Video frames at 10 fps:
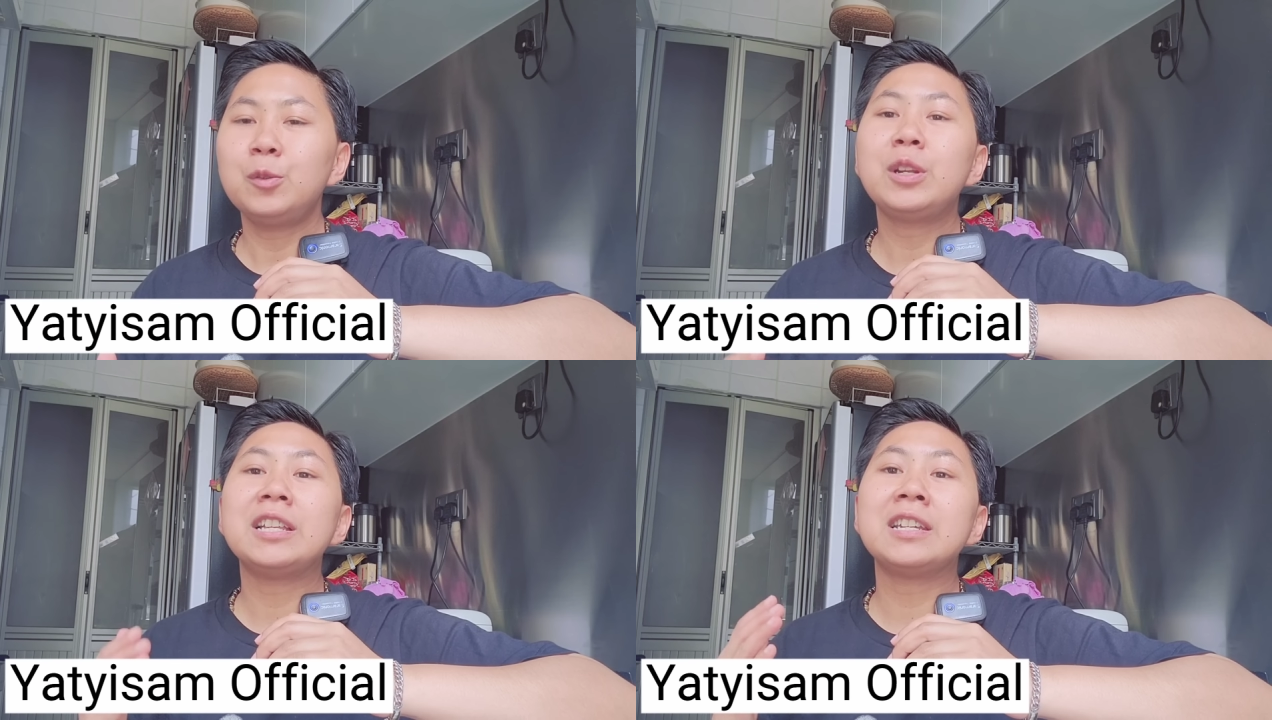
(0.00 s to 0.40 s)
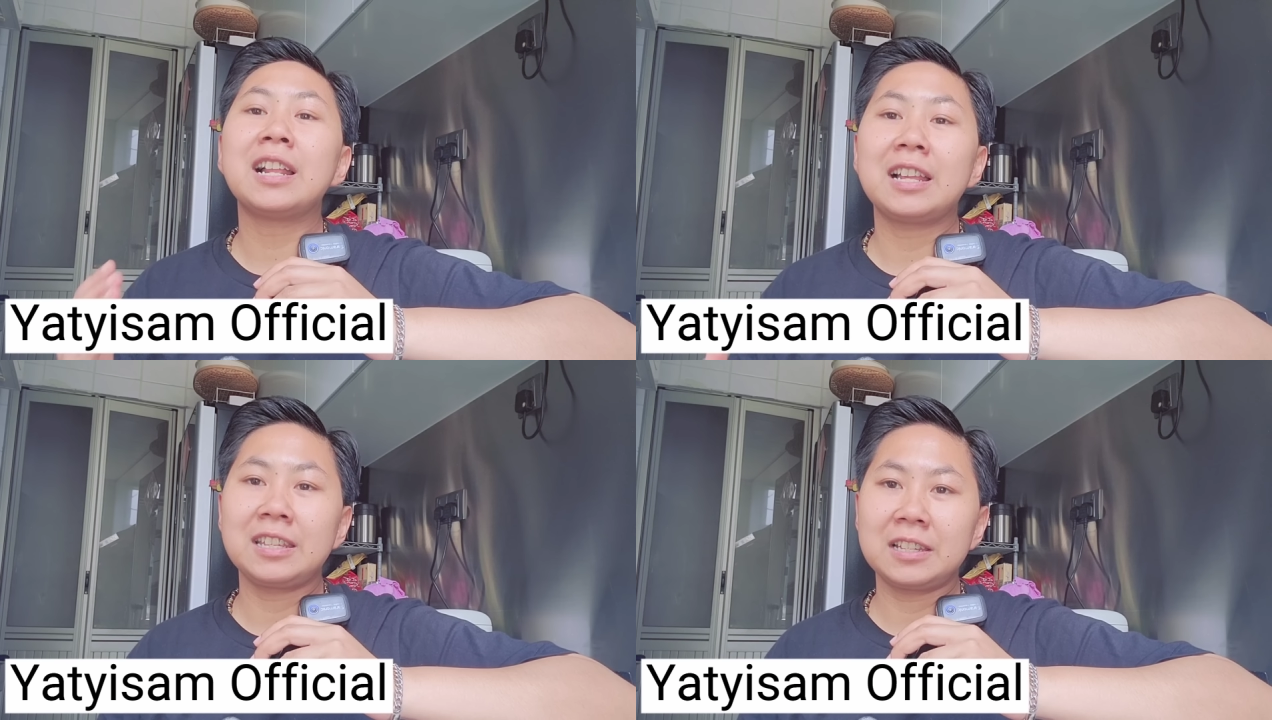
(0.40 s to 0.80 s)
udah
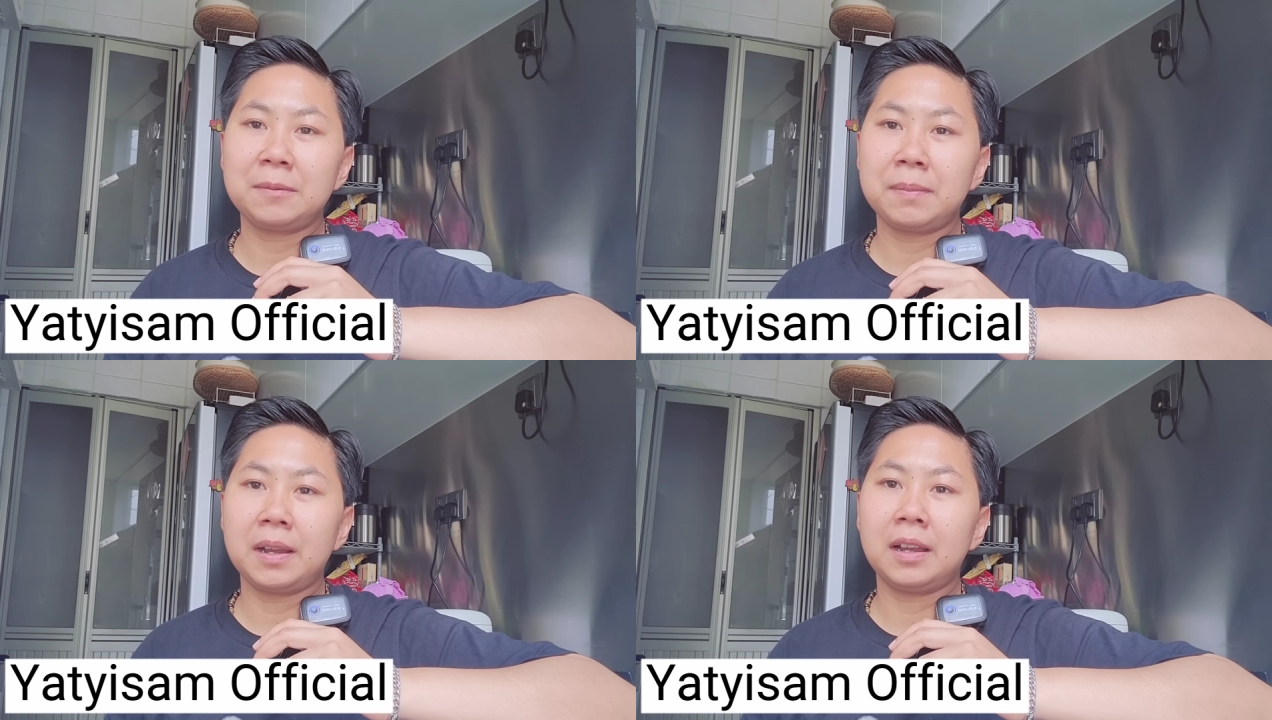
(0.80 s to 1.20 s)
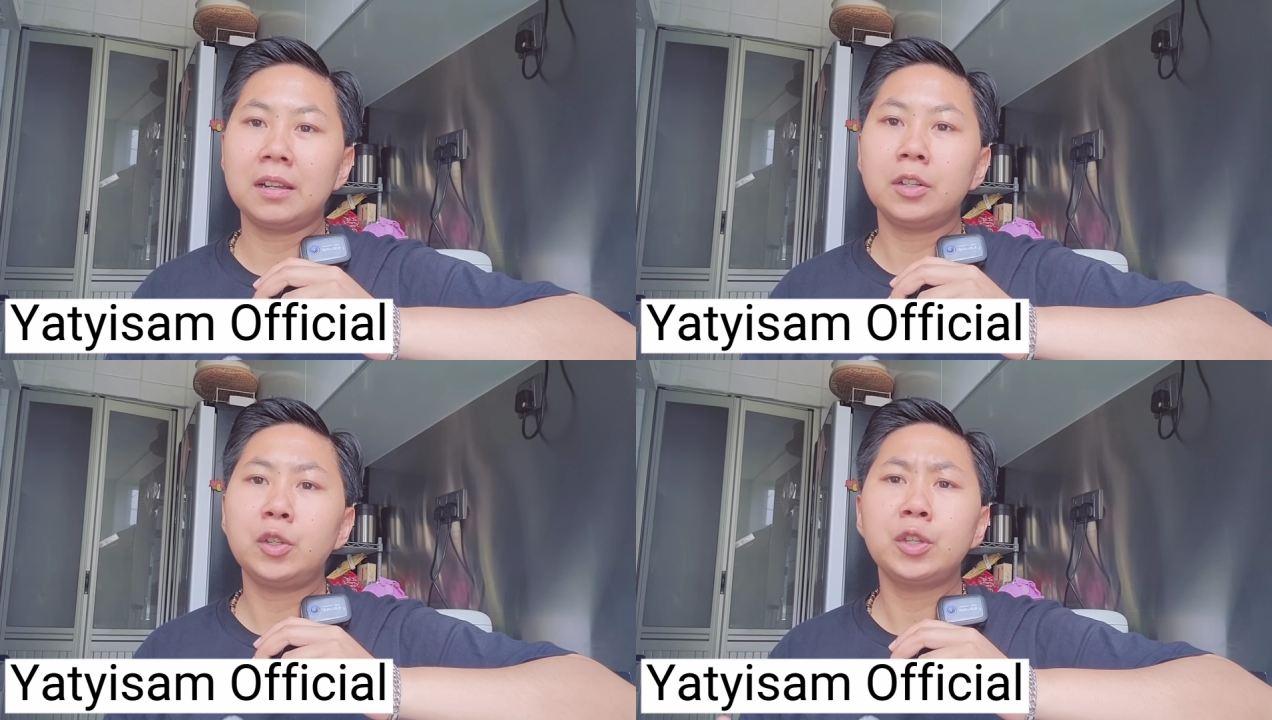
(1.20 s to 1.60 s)
jalannya si
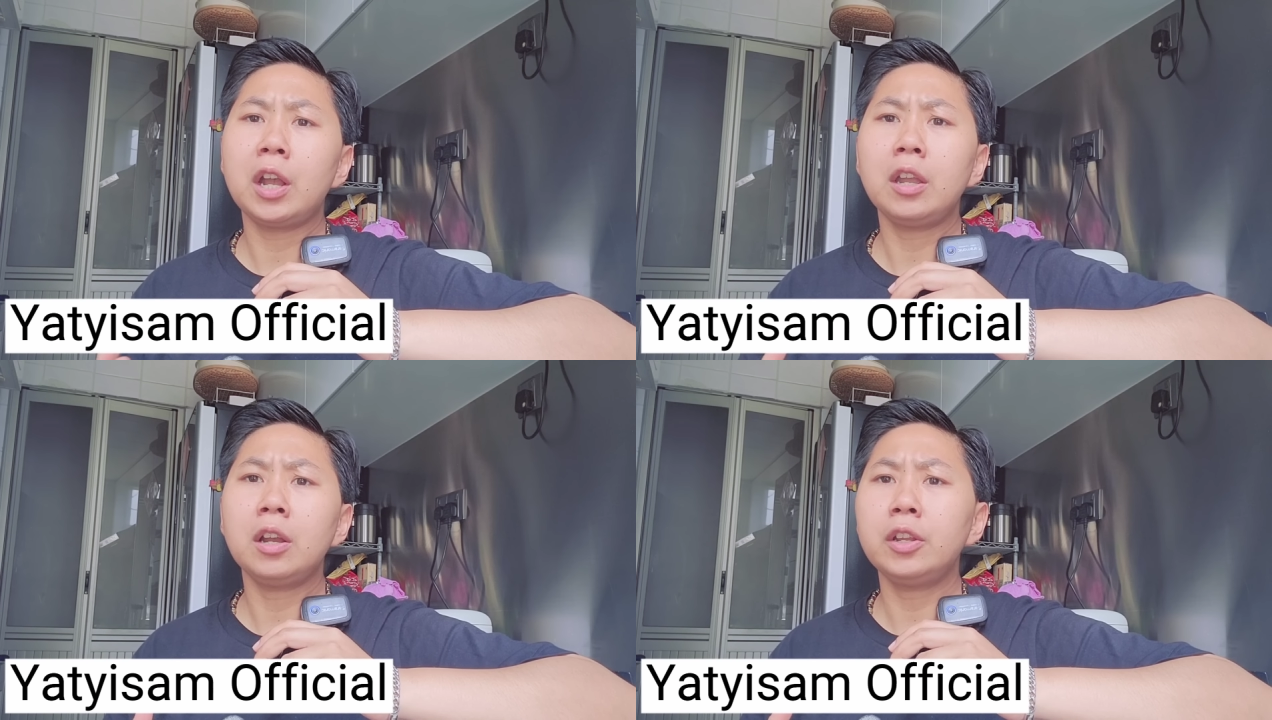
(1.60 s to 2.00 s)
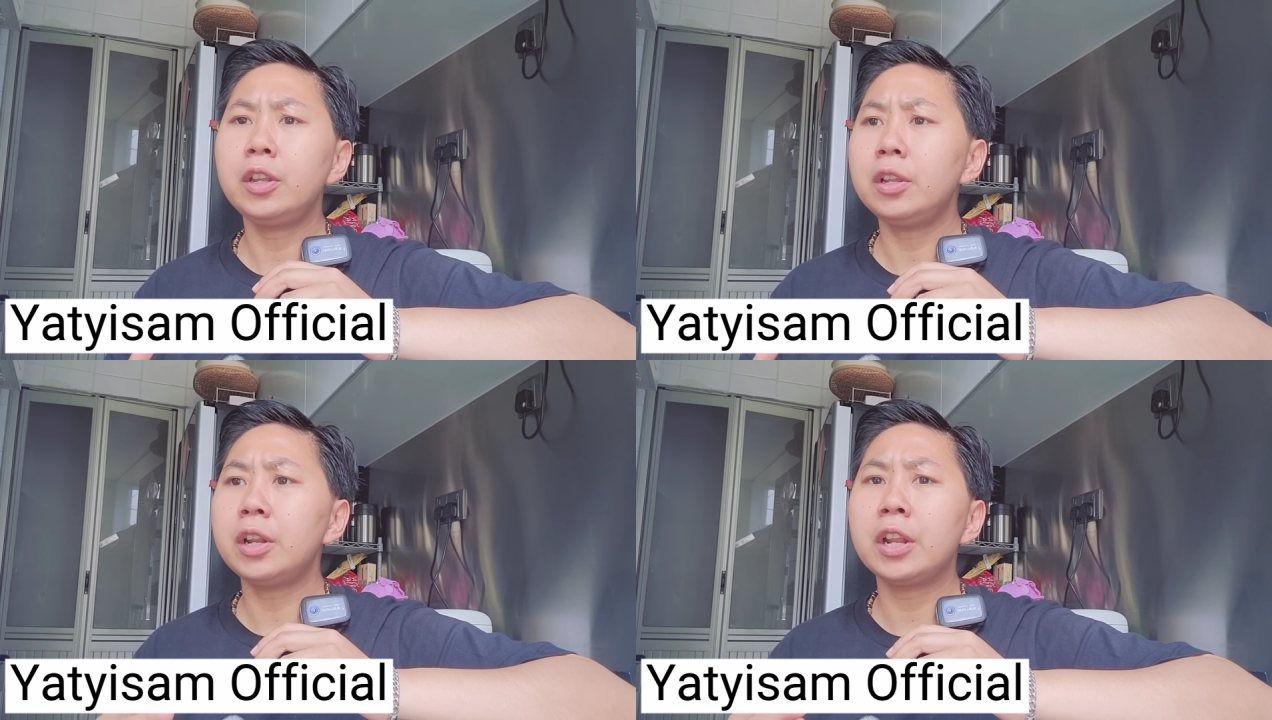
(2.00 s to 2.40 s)
A. Disayang
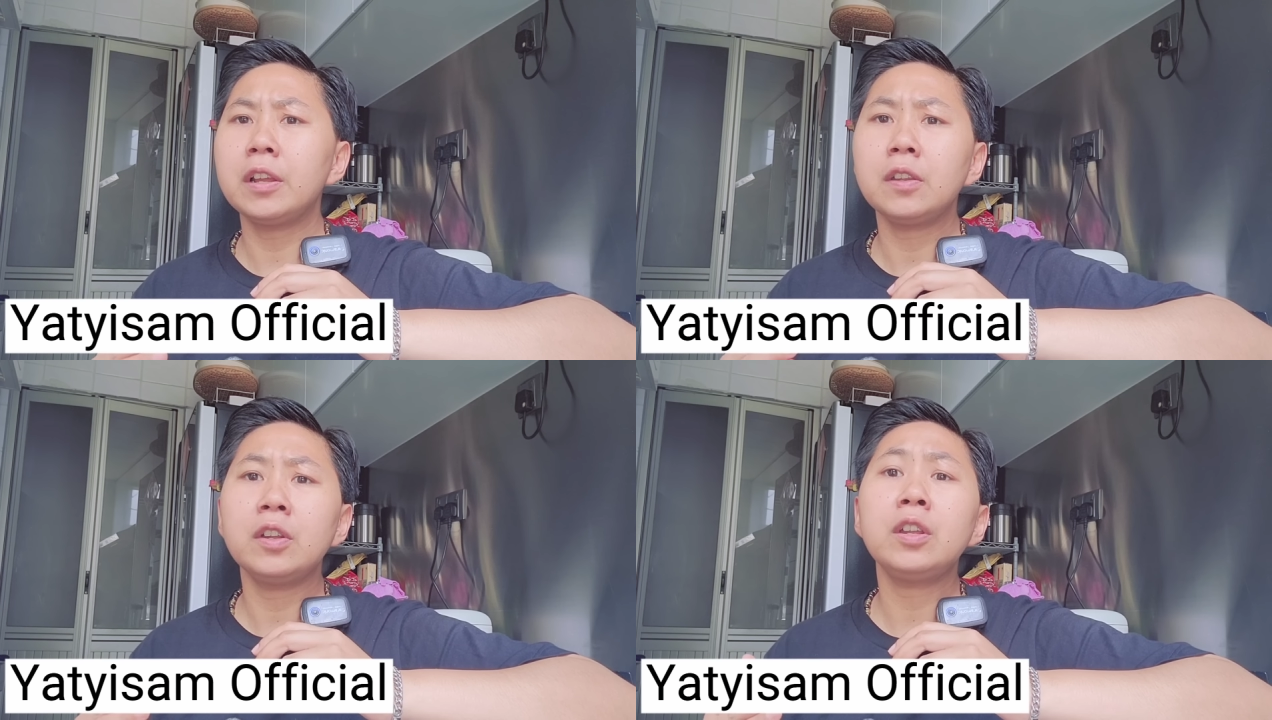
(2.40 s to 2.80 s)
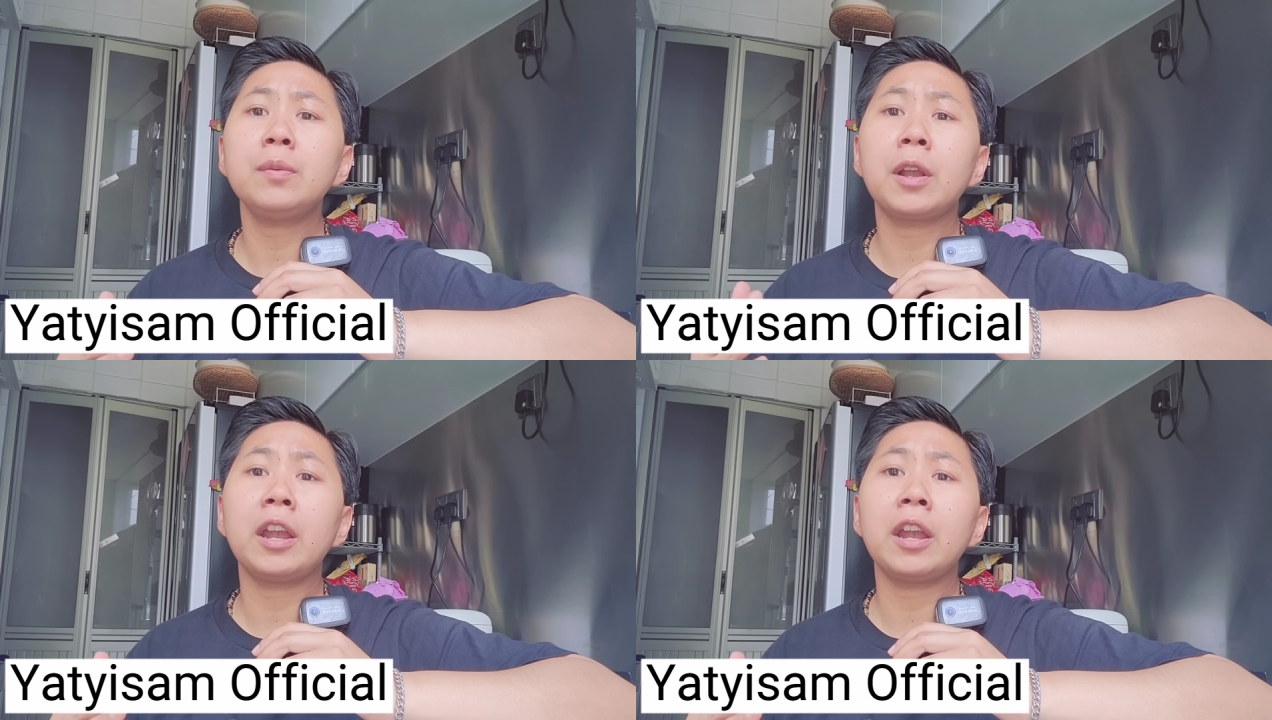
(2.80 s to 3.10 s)
ini neneknya ini